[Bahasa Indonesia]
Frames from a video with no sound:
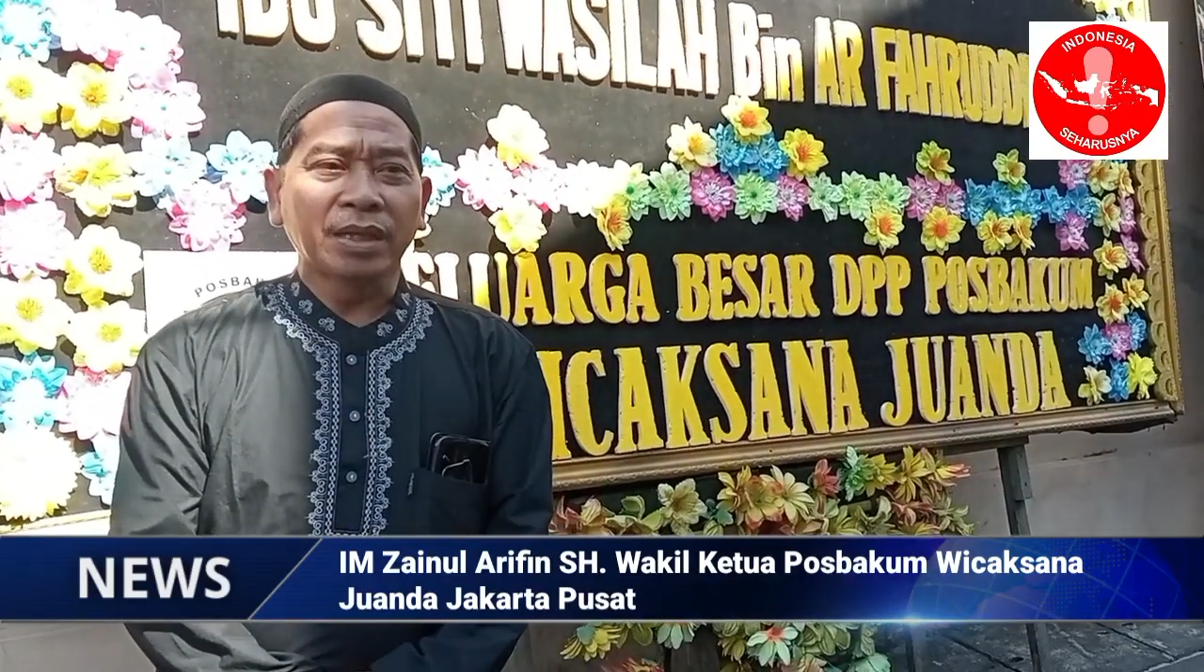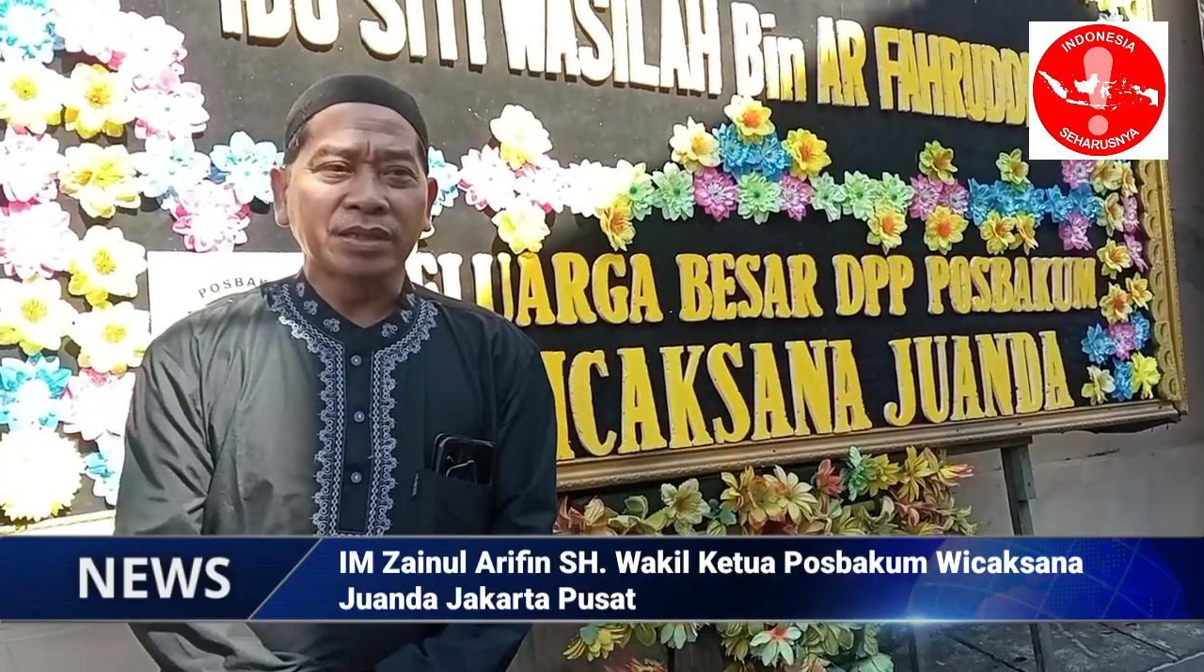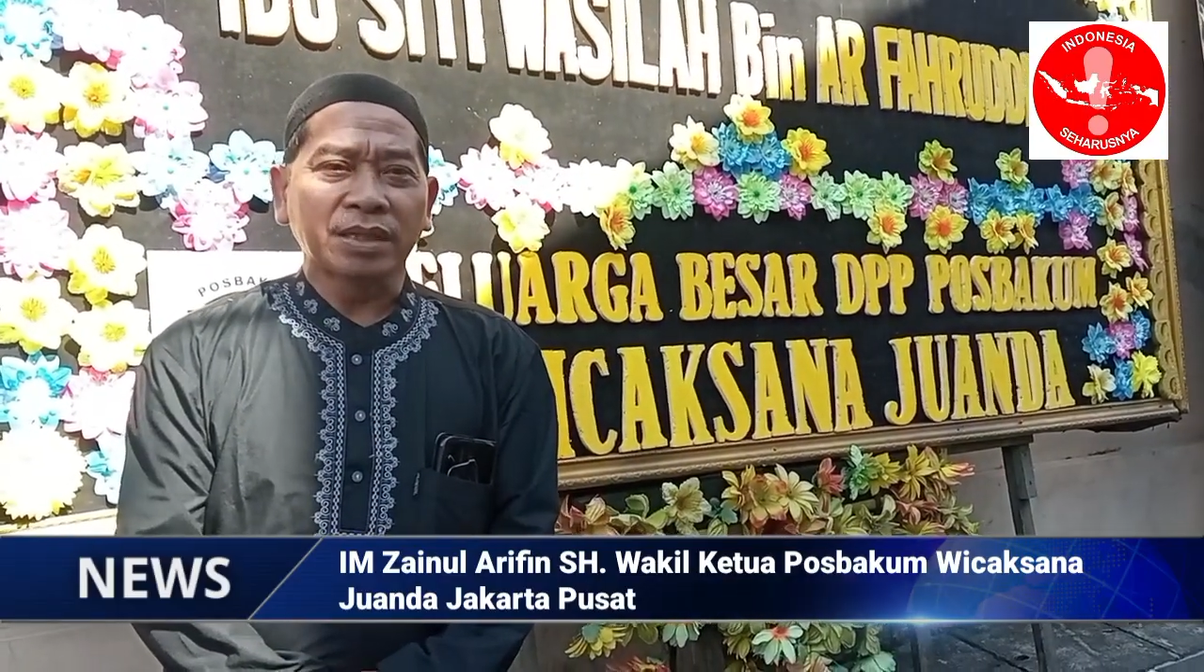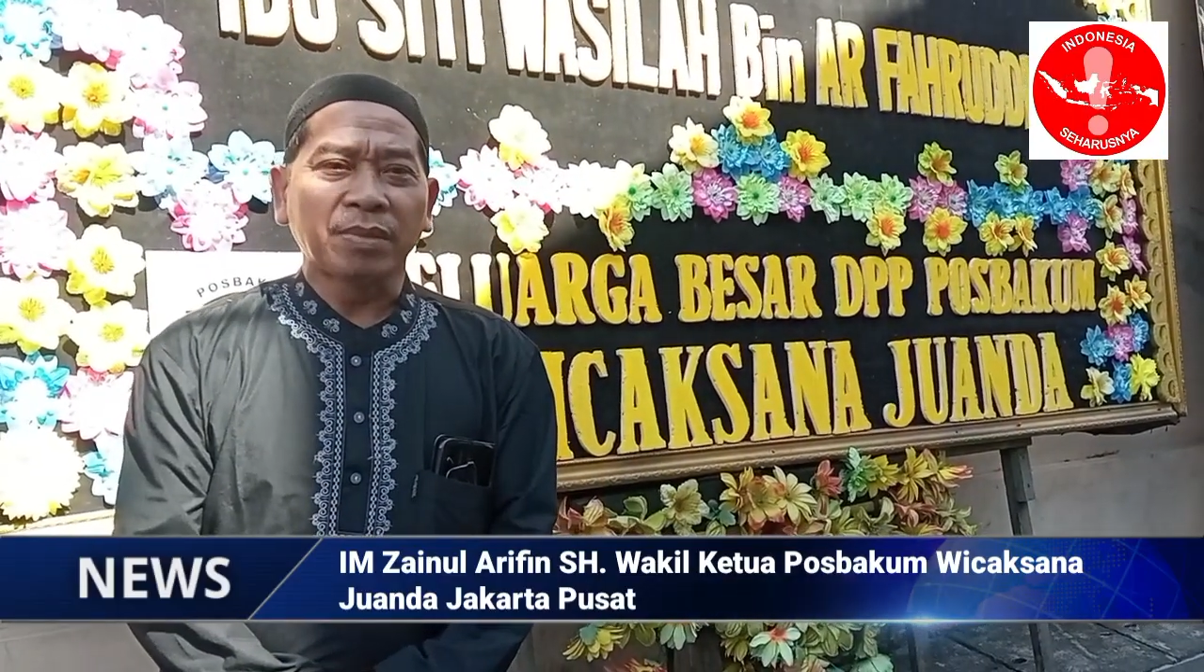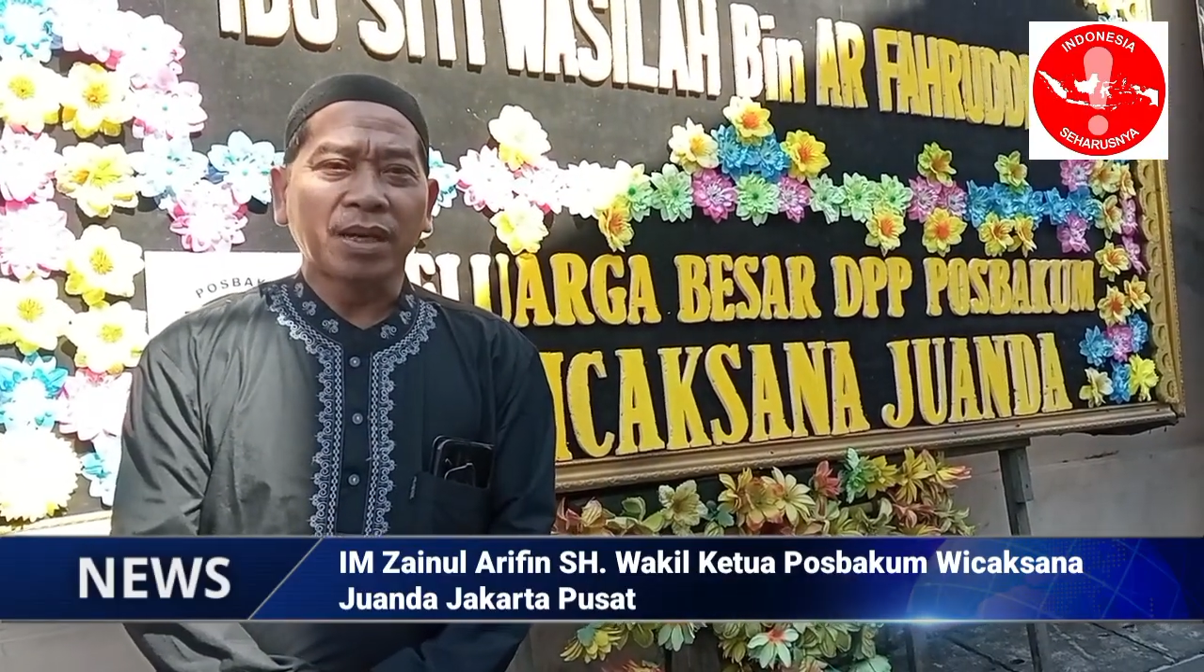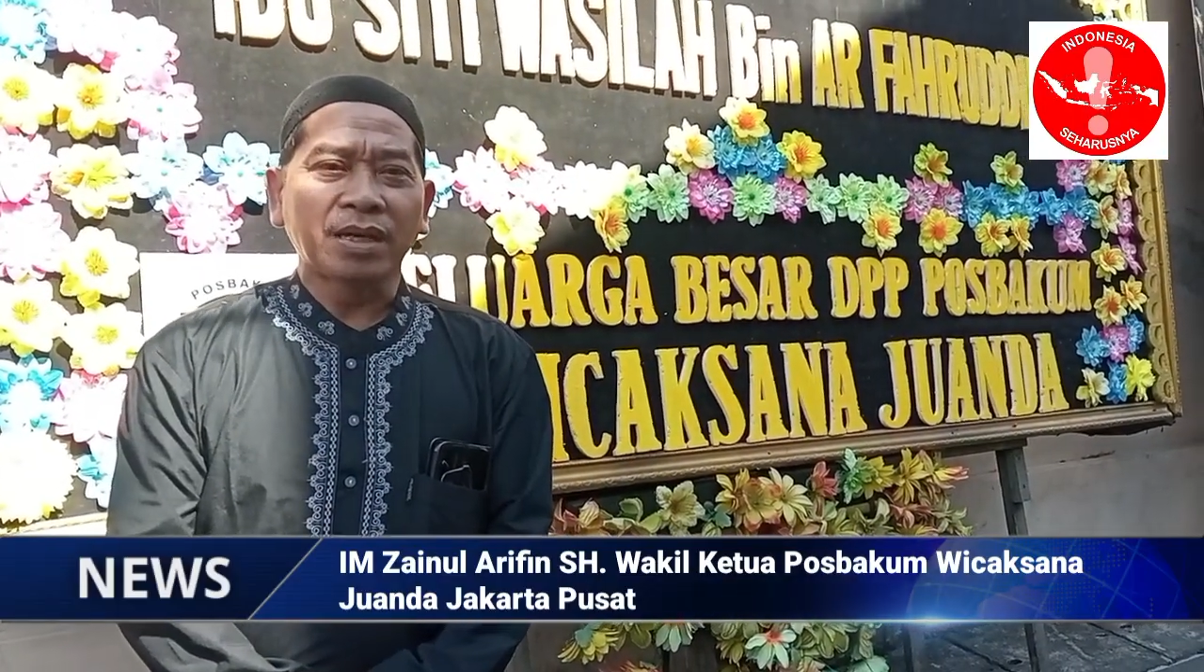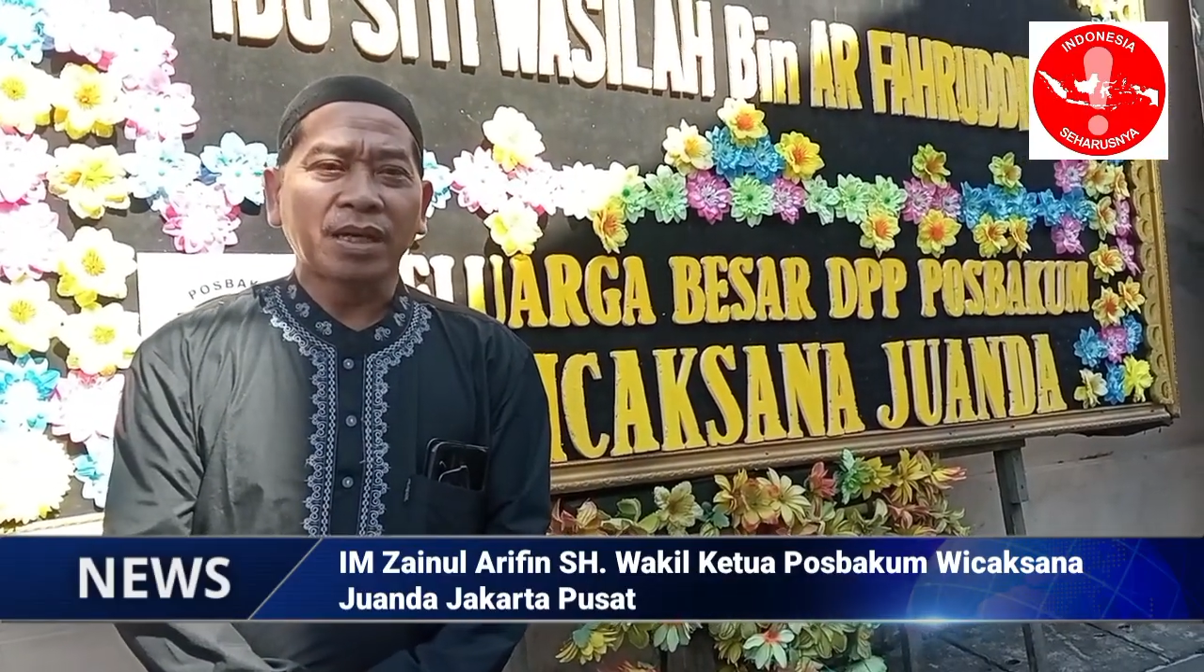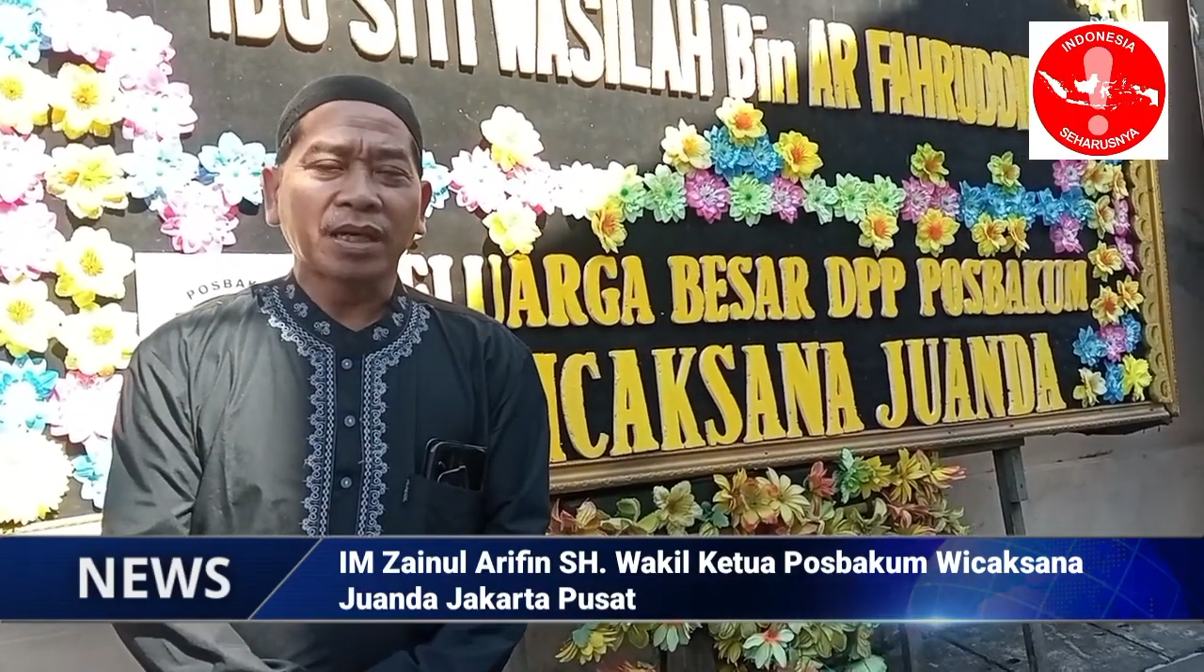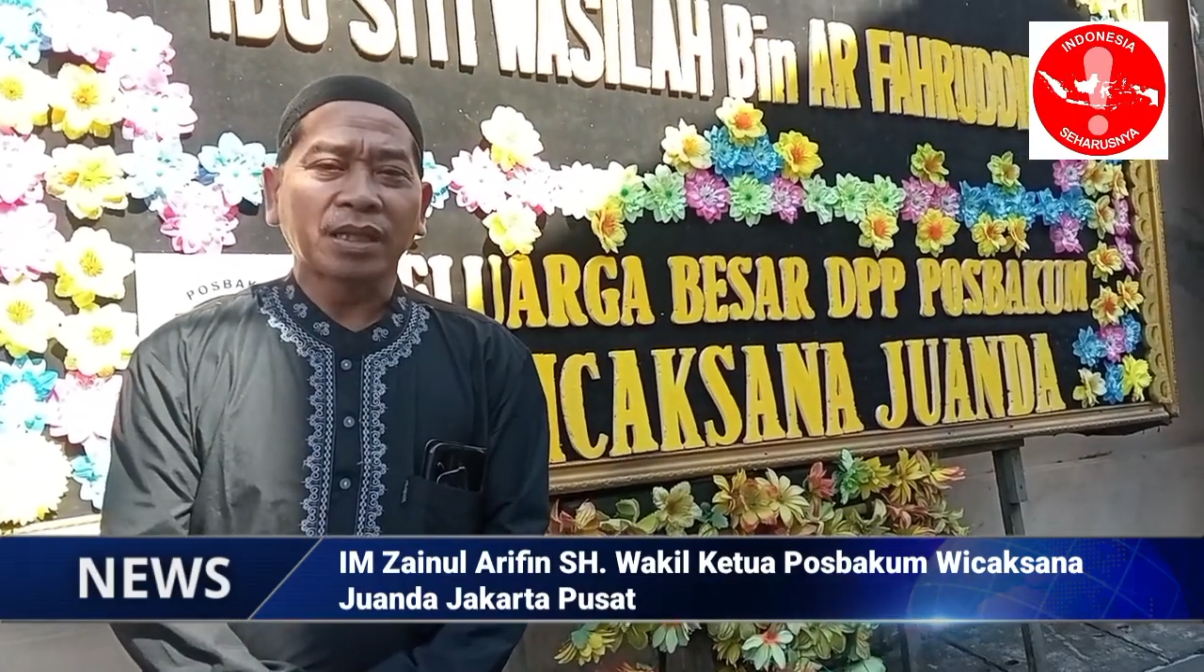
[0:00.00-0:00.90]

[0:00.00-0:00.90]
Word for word: kesabaran dan